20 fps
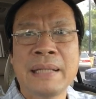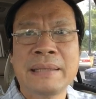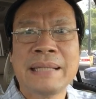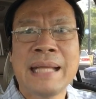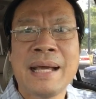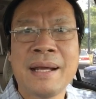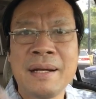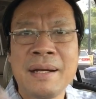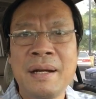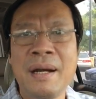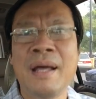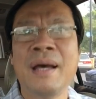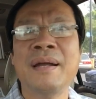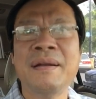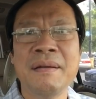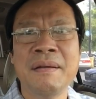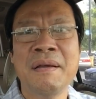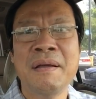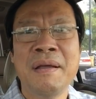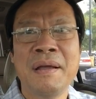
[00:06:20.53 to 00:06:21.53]
tăng
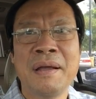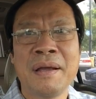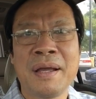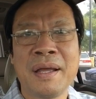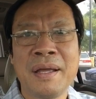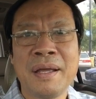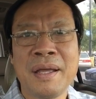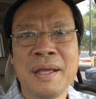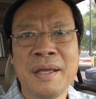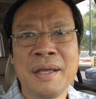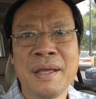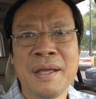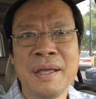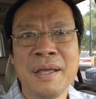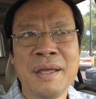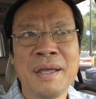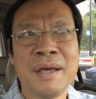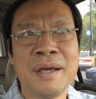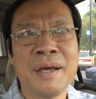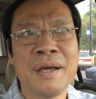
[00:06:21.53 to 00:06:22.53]
lên cái cái
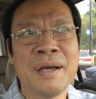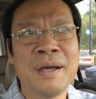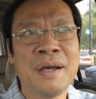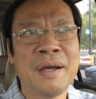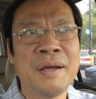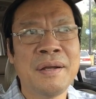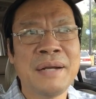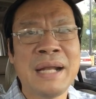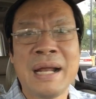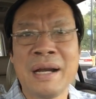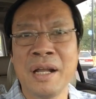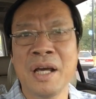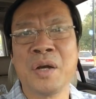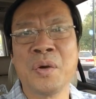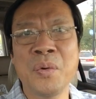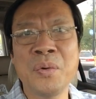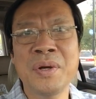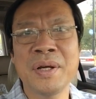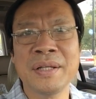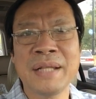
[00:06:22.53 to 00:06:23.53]
cái uh, năng lực
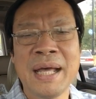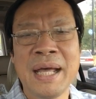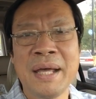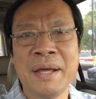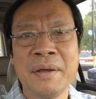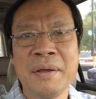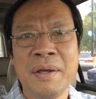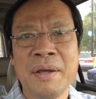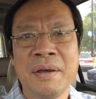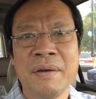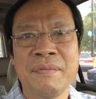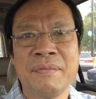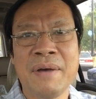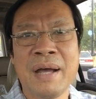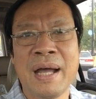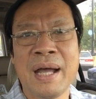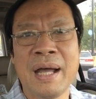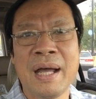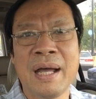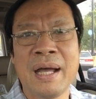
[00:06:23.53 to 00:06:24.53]
của người ta
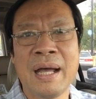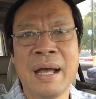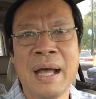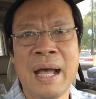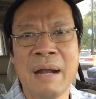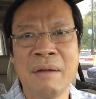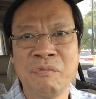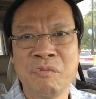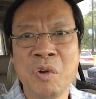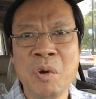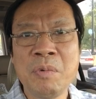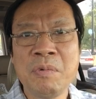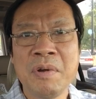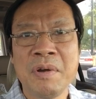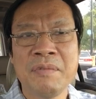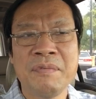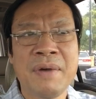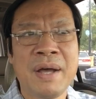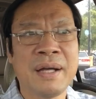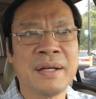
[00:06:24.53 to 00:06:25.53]
và hạnh phúc
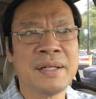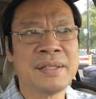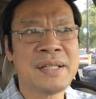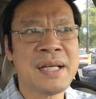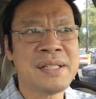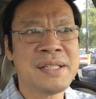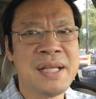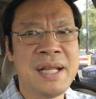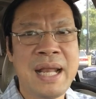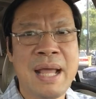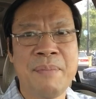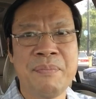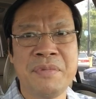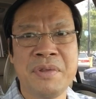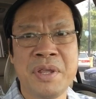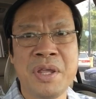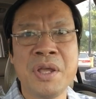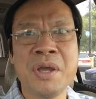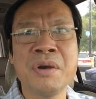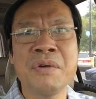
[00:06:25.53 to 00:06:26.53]
và người ta sẽ làm
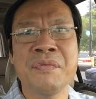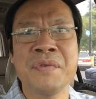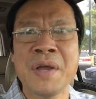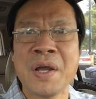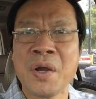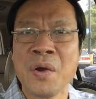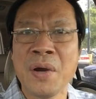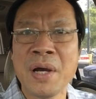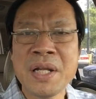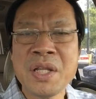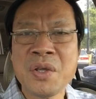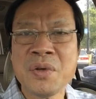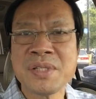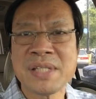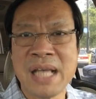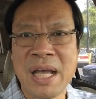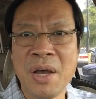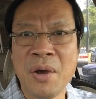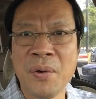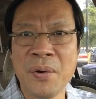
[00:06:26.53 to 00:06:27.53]
nhiều việc có ích cho
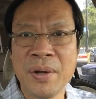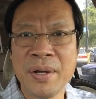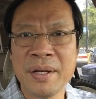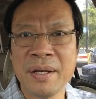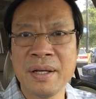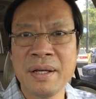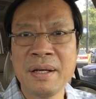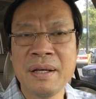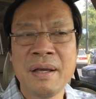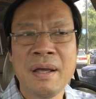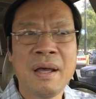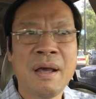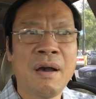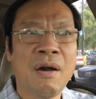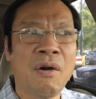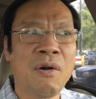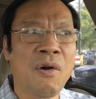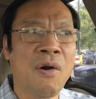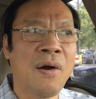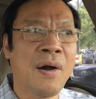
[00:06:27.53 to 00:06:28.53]
xã hội nữa
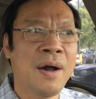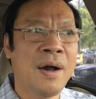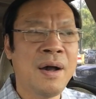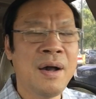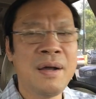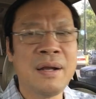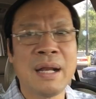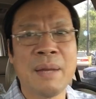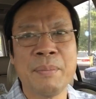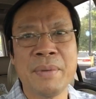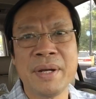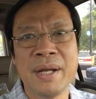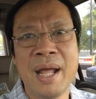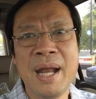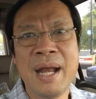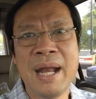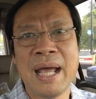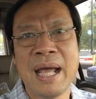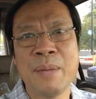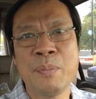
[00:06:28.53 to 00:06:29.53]
ờ, còn hơn là mình
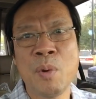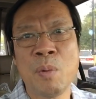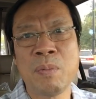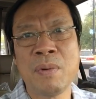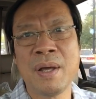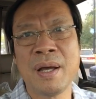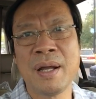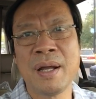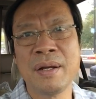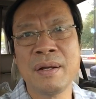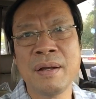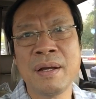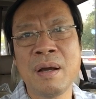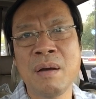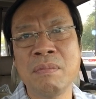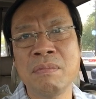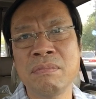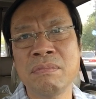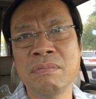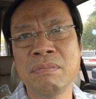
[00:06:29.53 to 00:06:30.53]
để lại một lời nó
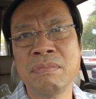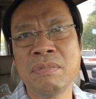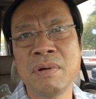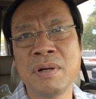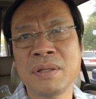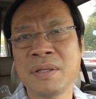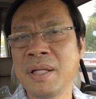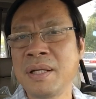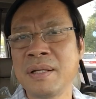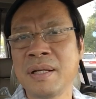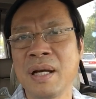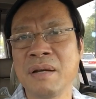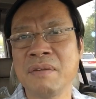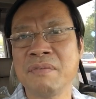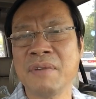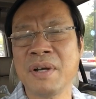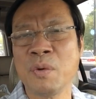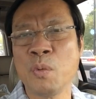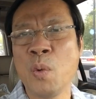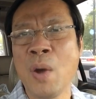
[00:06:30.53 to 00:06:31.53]
không quá tích cực
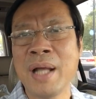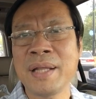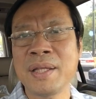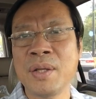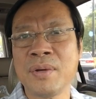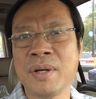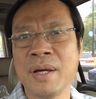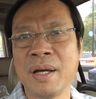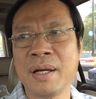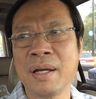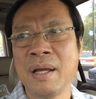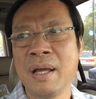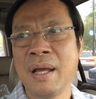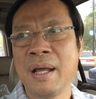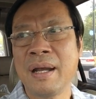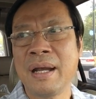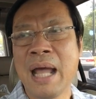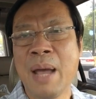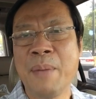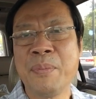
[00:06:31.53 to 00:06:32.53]
và quá tiêu cực
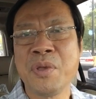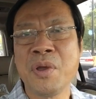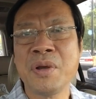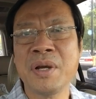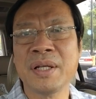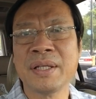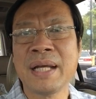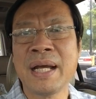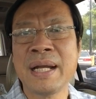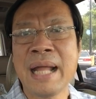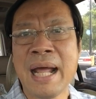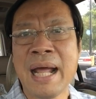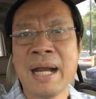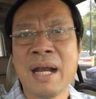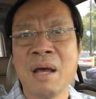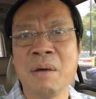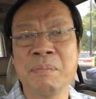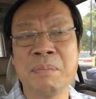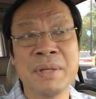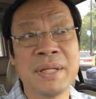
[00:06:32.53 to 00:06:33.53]
làm cho người ta nản
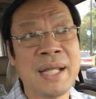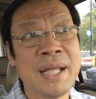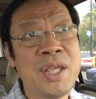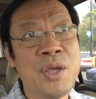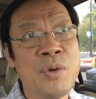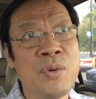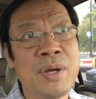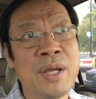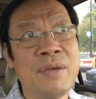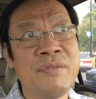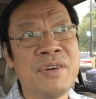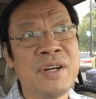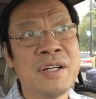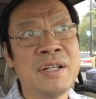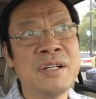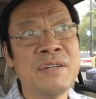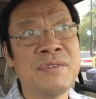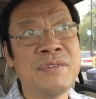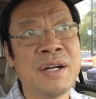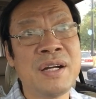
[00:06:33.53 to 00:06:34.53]
lòng mình thấy nhiều khi vượt
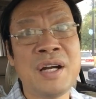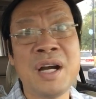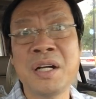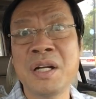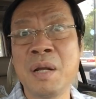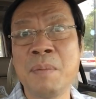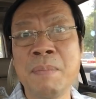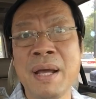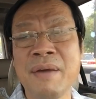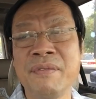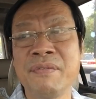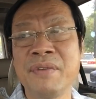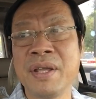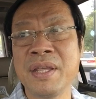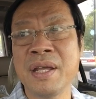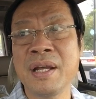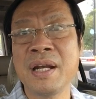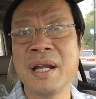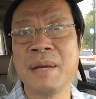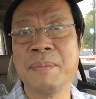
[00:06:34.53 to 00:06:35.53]
hương phải rớt nước mắt vì
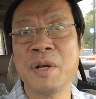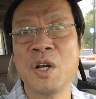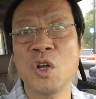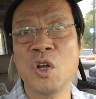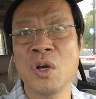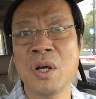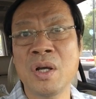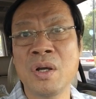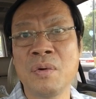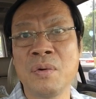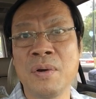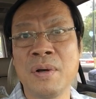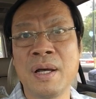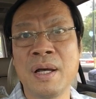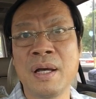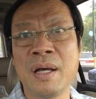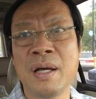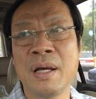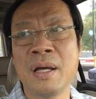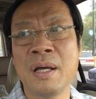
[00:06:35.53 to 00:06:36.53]
những lời bình luận của
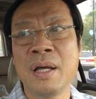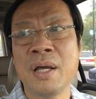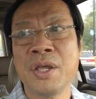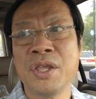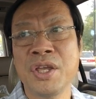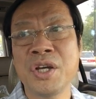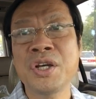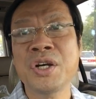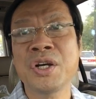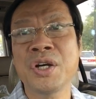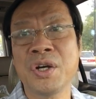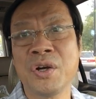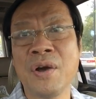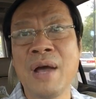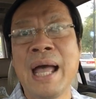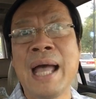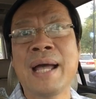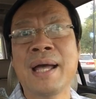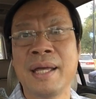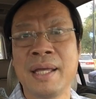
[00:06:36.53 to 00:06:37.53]
à, những người có
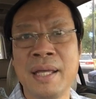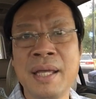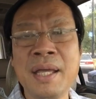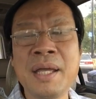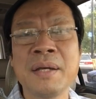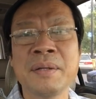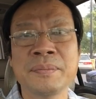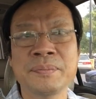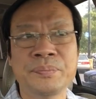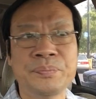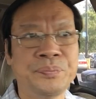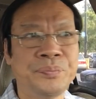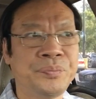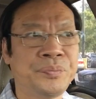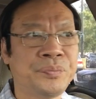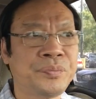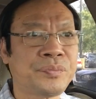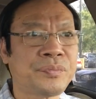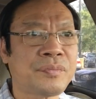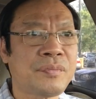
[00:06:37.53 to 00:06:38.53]
ác ý
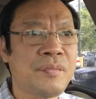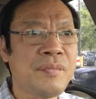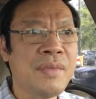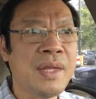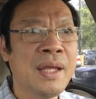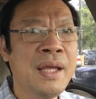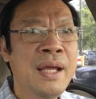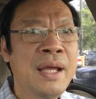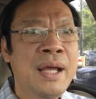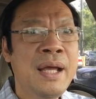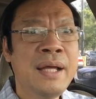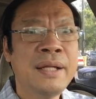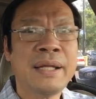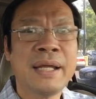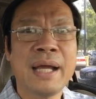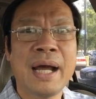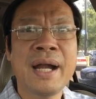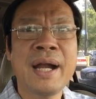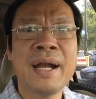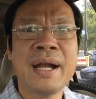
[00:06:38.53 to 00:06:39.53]

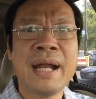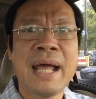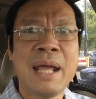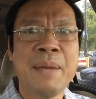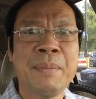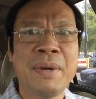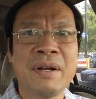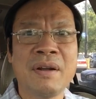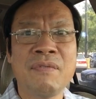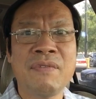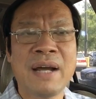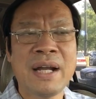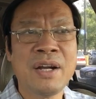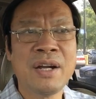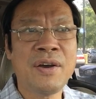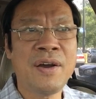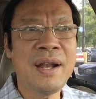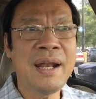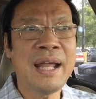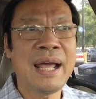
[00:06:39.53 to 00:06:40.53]
thì ở nơi đây mình không phải
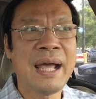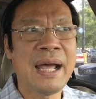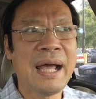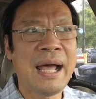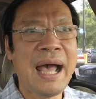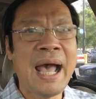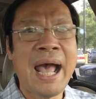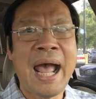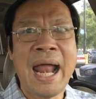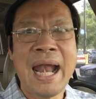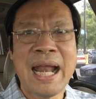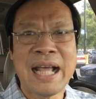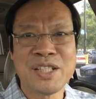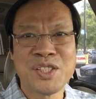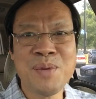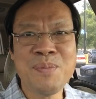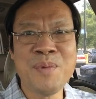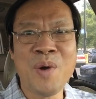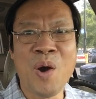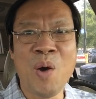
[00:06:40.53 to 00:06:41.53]
nói là ai là
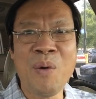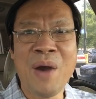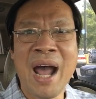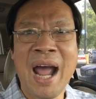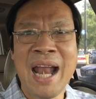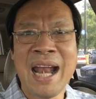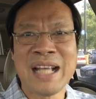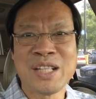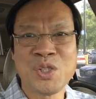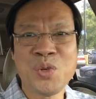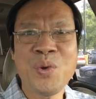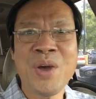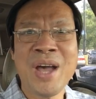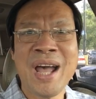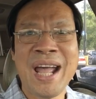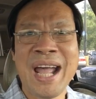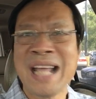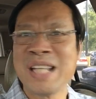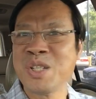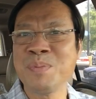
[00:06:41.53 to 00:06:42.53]
số 1, ai là số
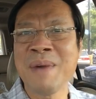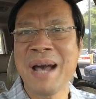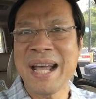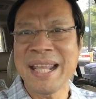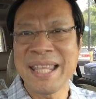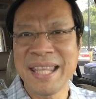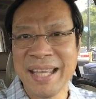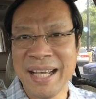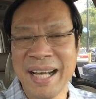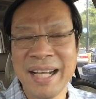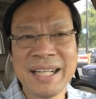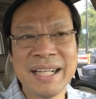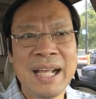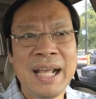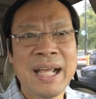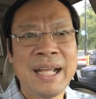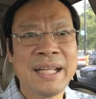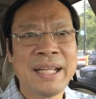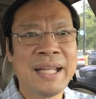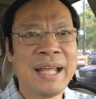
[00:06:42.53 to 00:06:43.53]
2, ai số 3 gì hết
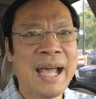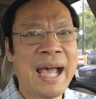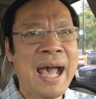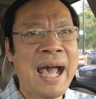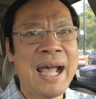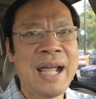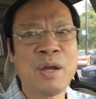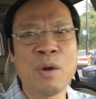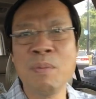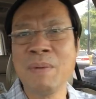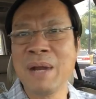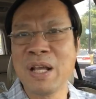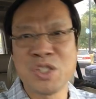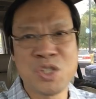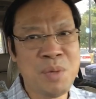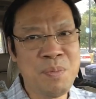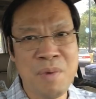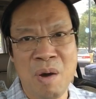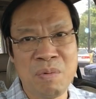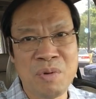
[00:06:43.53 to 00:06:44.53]
thì ai cũng là
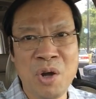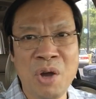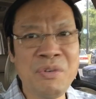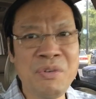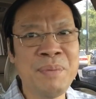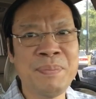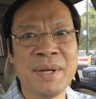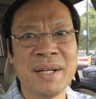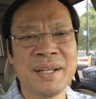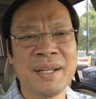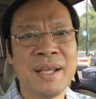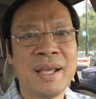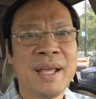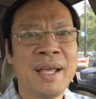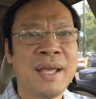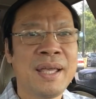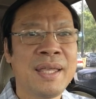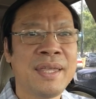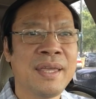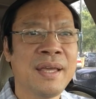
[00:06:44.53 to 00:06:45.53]
số 1 đối với mình
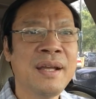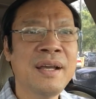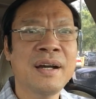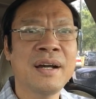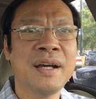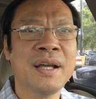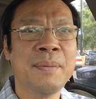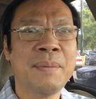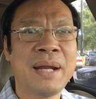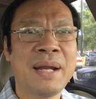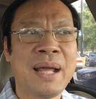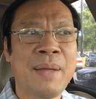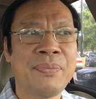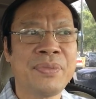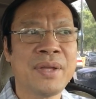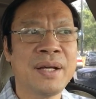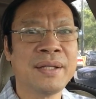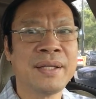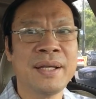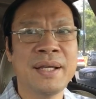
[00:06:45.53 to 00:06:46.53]
những người mà làm
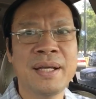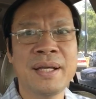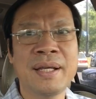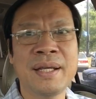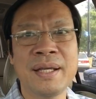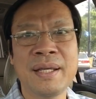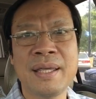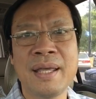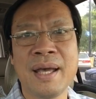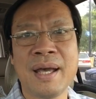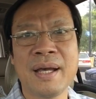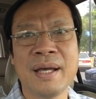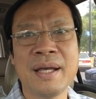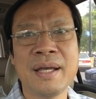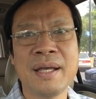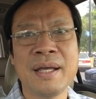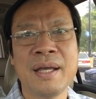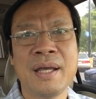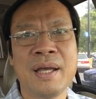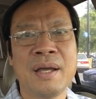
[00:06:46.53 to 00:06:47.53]
từ thiện hiện giờ